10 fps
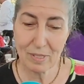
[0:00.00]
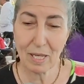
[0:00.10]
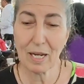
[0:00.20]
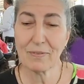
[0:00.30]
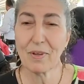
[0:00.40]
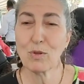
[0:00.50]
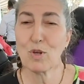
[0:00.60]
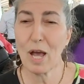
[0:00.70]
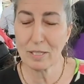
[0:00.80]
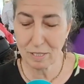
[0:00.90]
sanat ve
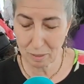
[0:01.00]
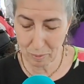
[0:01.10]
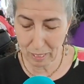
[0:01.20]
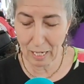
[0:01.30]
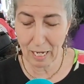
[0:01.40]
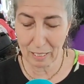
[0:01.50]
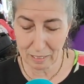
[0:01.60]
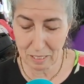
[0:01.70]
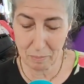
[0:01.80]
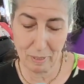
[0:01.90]
dünyasını bir araya
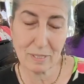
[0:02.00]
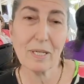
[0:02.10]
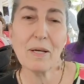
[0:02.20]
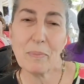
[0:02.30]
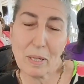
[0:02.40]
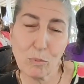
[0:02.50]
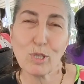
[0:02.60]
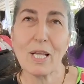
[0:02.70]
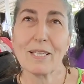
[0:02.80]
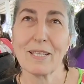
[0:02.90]
getirmesi beni
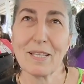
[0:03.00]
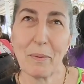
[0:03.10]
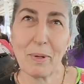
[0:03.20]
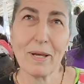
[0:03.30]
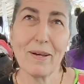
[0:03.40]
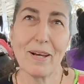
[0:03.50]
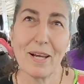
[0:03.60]
mutlu etti tabii.